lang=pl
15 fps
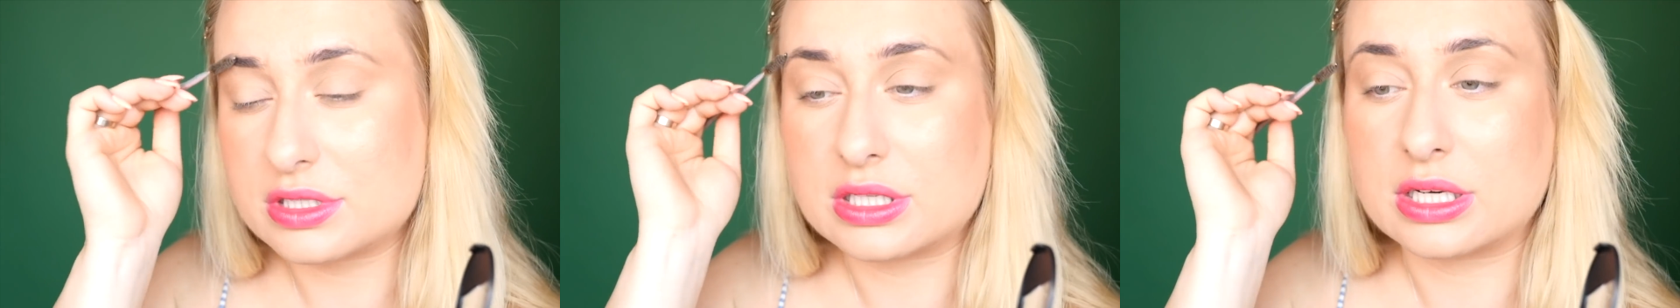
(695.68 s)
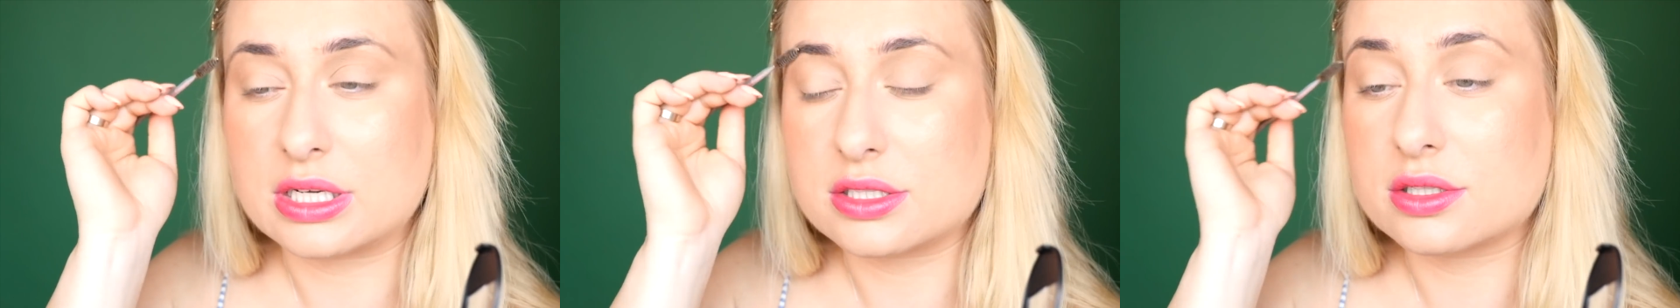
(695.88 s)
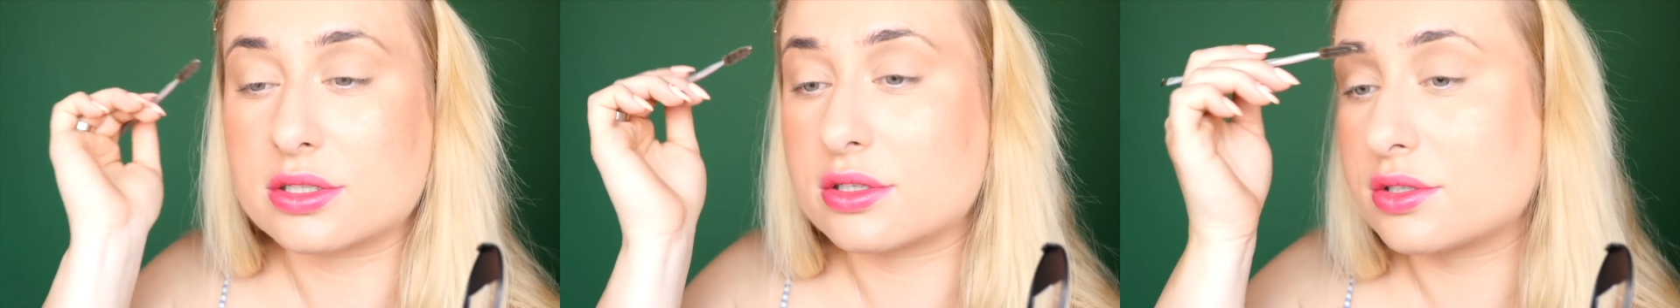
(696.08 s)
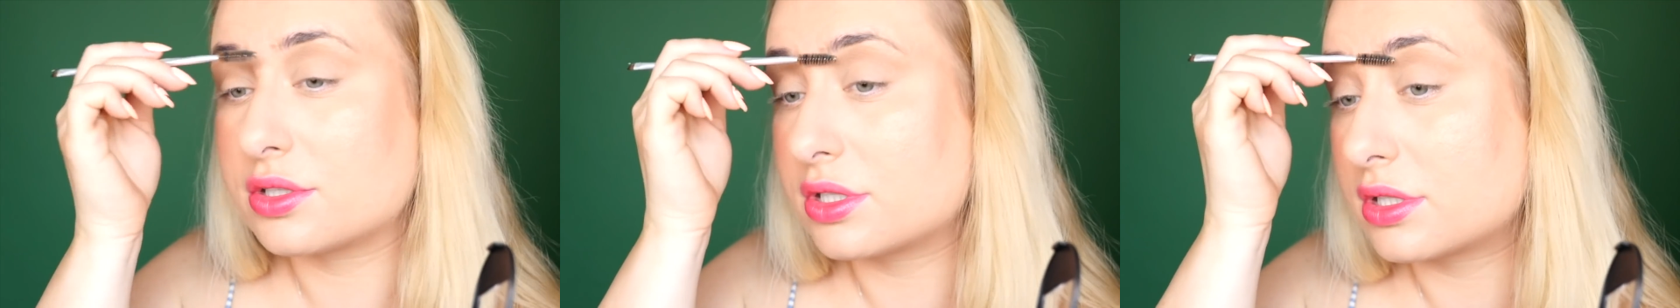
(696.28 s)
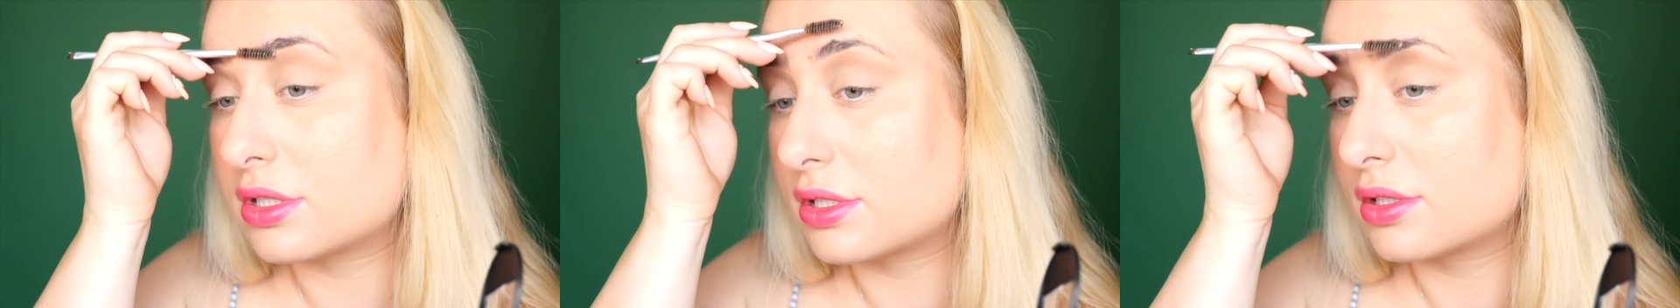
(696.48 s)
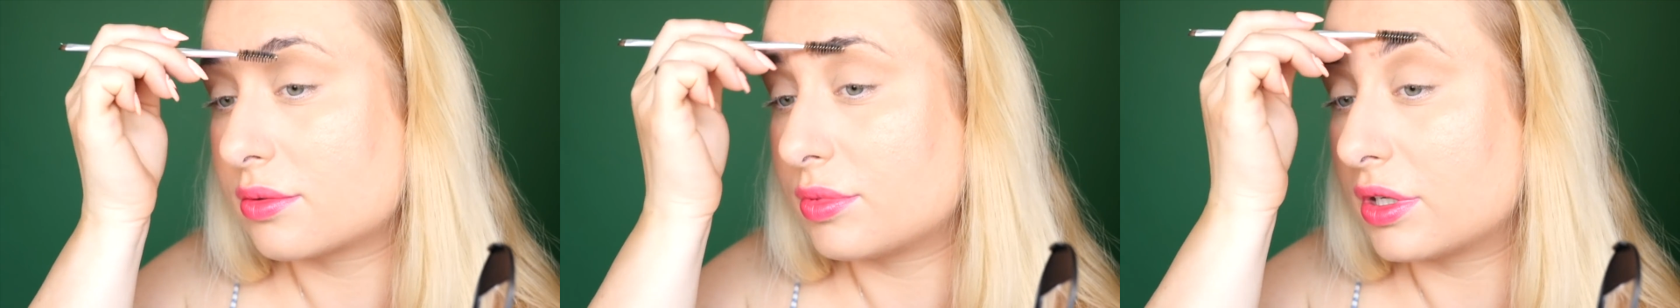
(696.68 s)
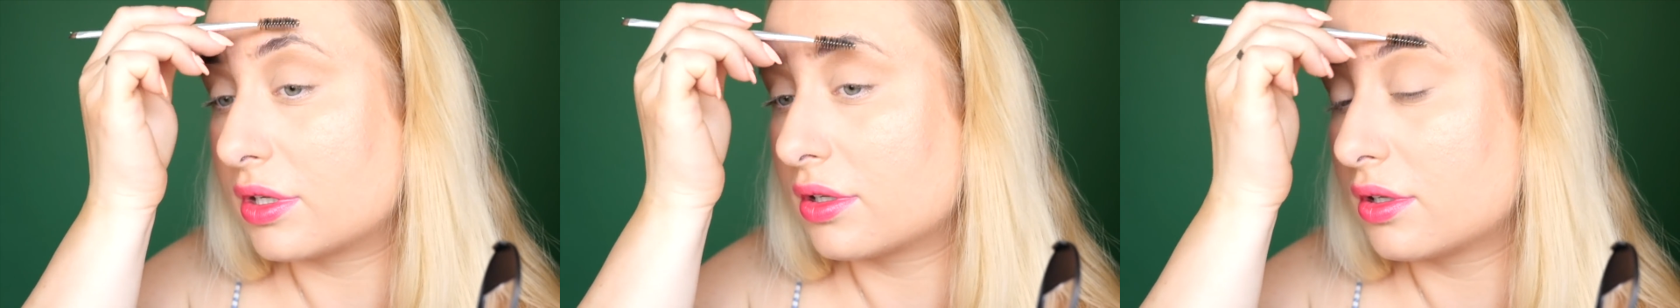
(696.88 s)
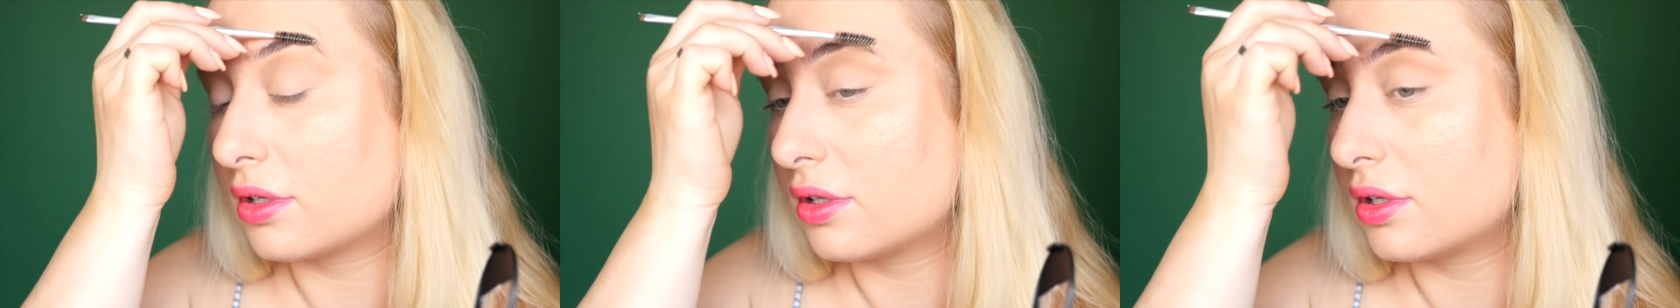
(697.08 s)
I teraz rozczeszę sobie
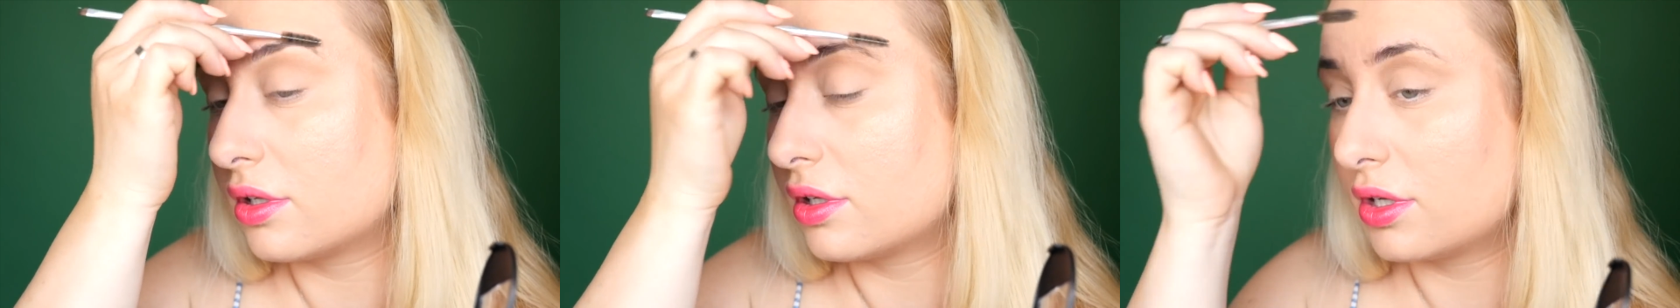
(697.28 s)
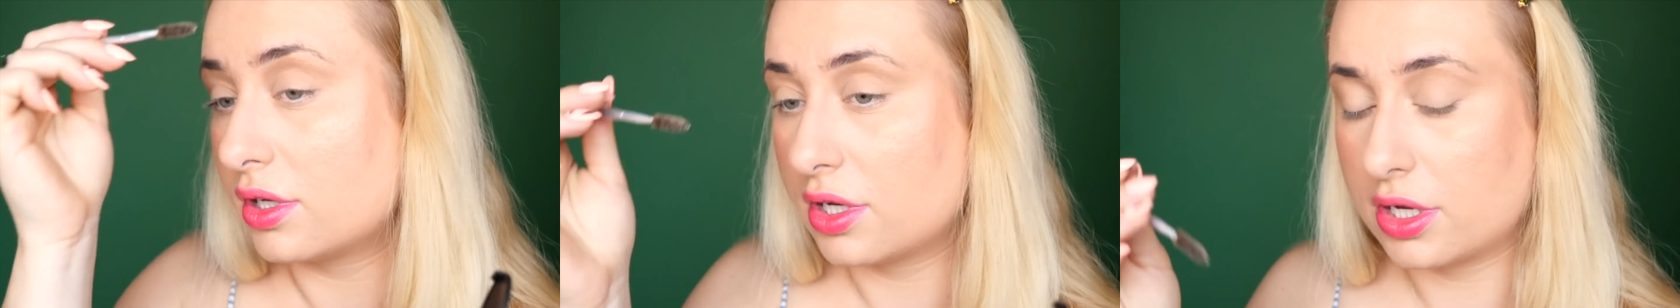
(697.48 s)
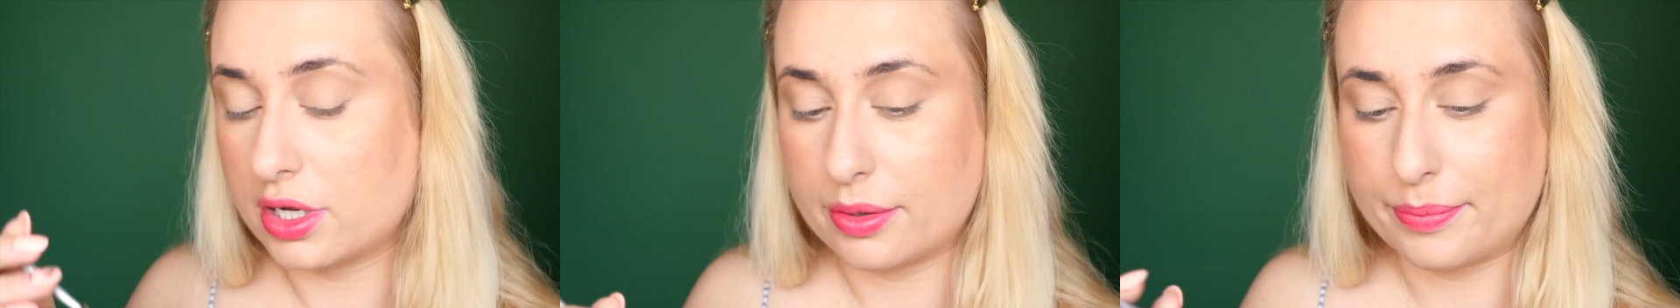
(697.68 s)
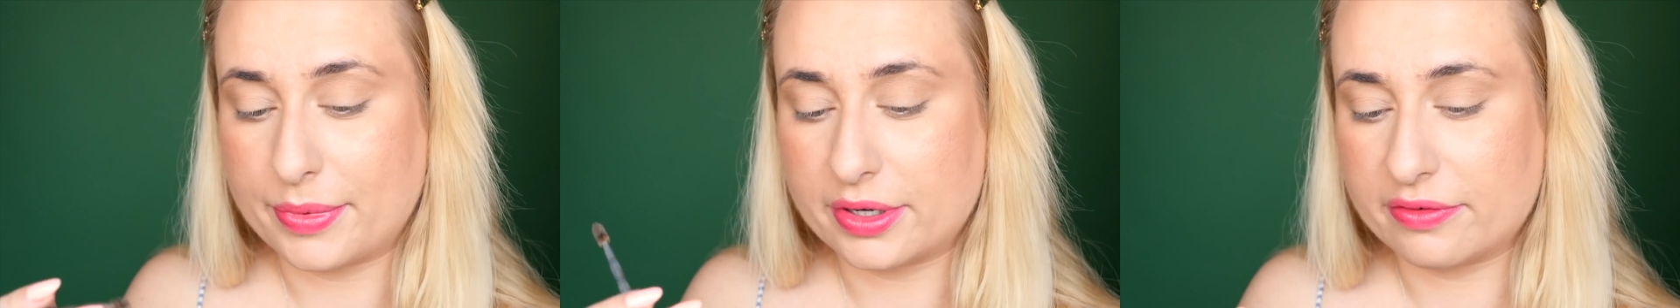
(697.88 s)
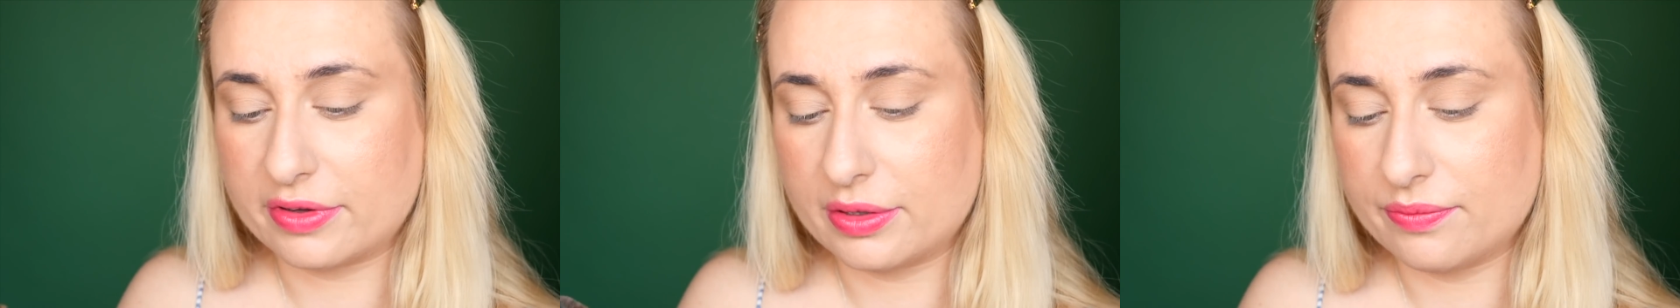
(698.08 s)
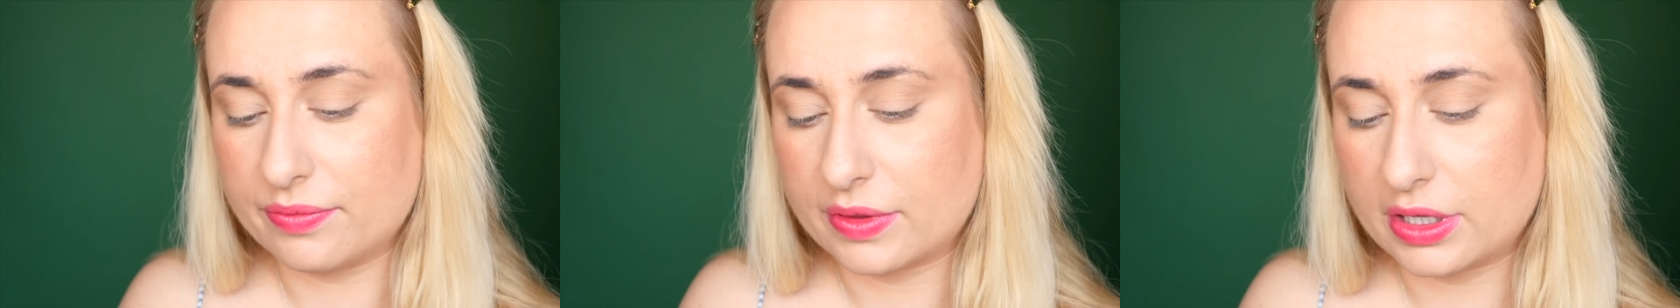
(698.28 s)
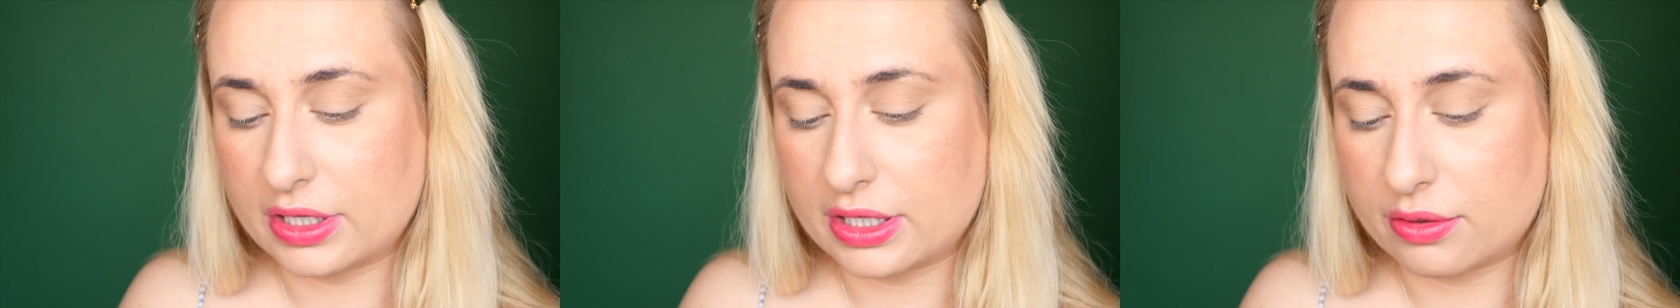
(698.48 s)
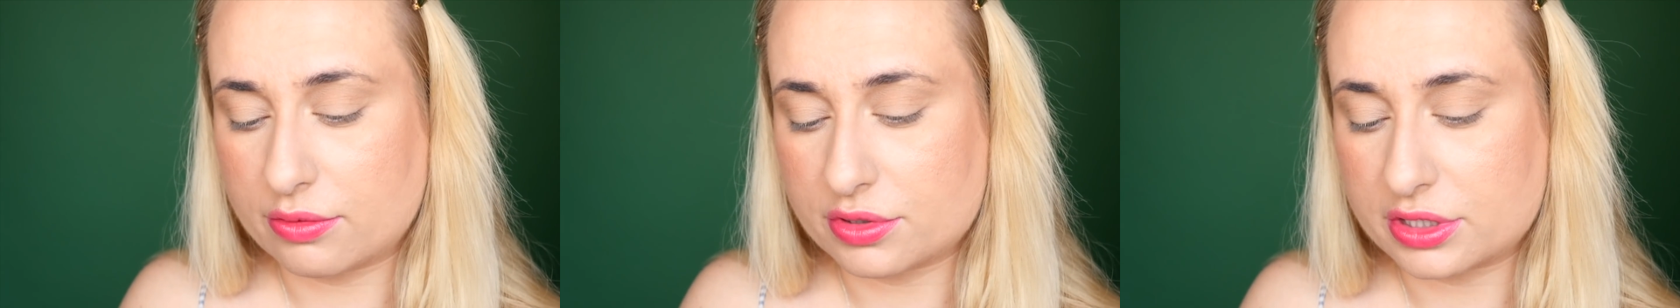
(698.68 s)
brwi
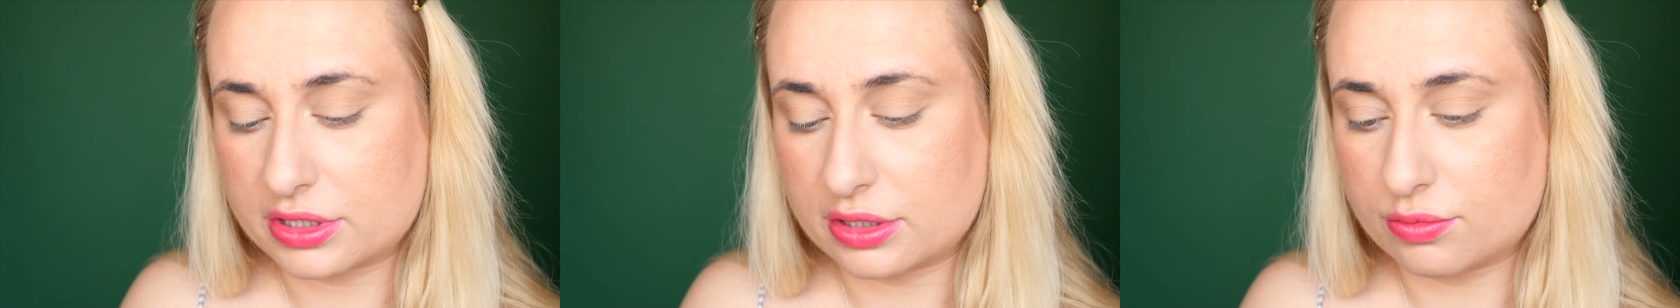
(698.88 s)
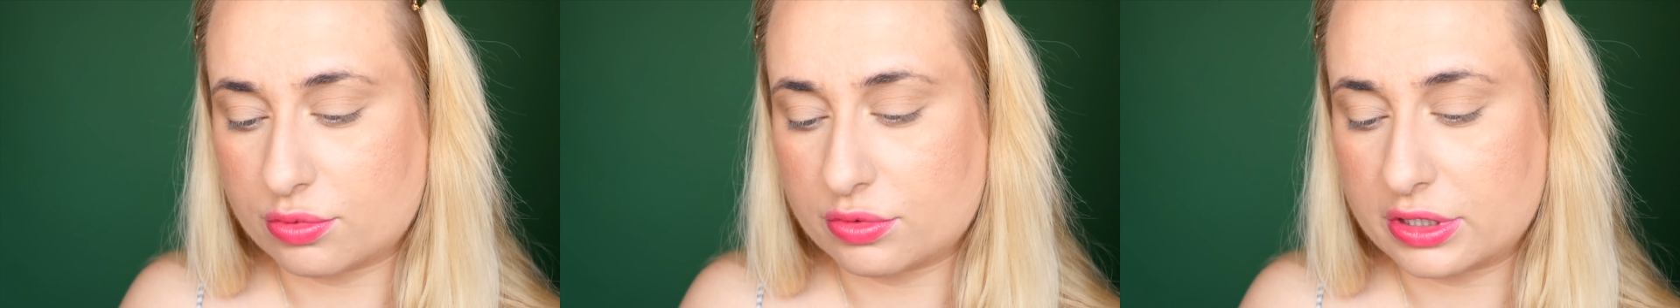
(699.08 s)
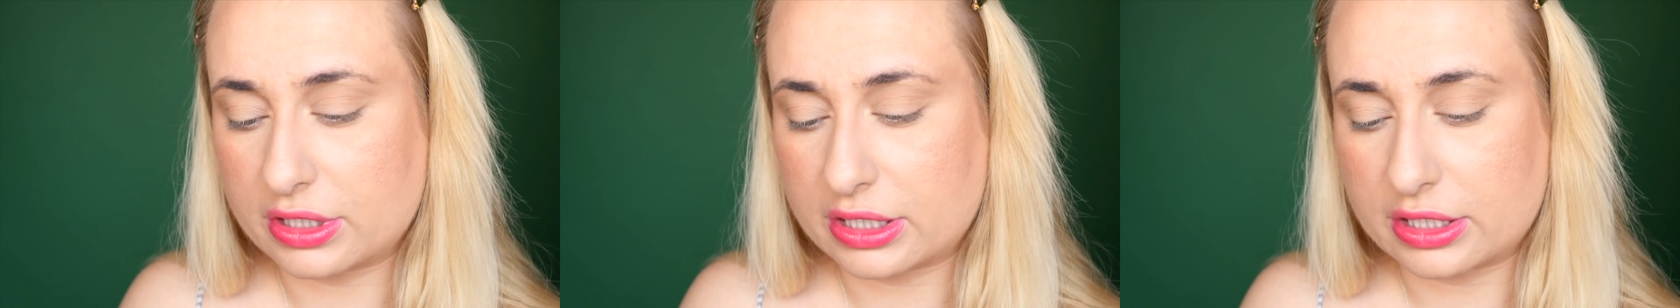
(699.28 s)
i nałożę ten puder.